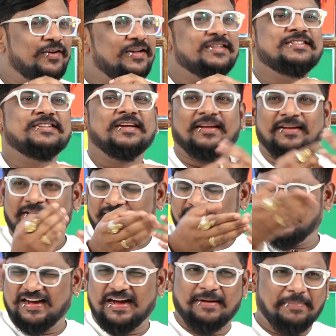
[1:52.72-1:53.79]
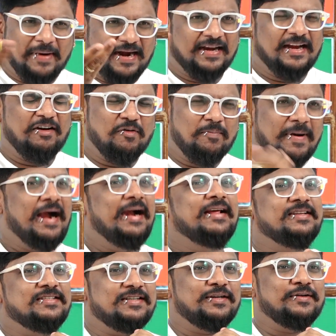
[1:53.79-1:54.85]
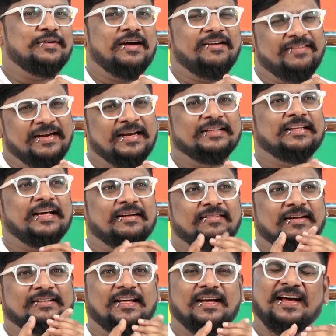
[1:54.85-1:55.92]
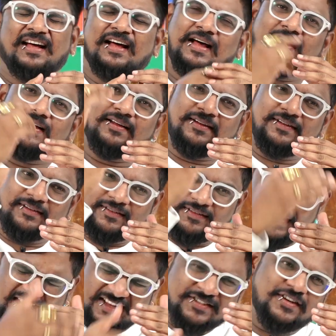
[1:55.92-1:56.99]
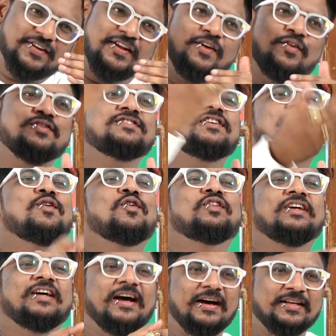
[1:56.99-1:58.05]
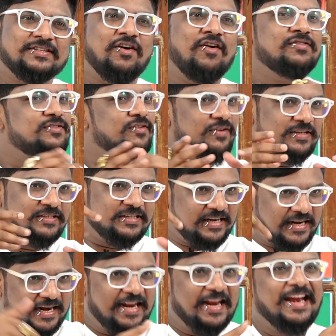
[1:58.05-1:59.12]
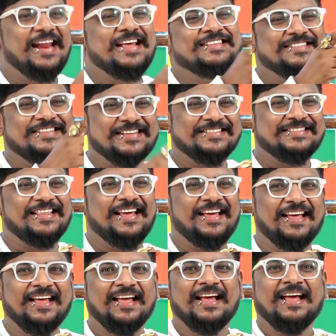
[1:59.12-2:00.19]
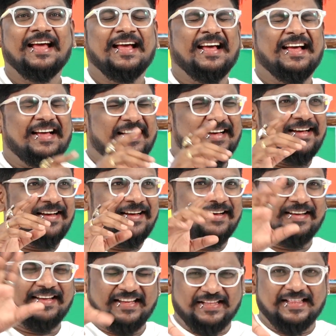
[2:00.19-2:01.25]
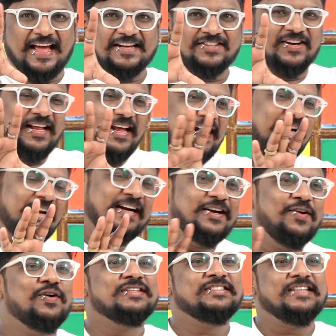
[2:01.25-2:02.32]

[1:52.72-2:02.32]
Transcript: గురించి ఆ పాటలు ఏవో పాడించడం అవి విన్న hmm. తర్వాత నెక్స్ట్ ఇంకొంచెం లోతుగా ఆ సాంగ్స్ గురించి నేను అనలైజ్ చేస్తే hmm. ఇది యాక్చువల్గా ఏంటంటే ఒక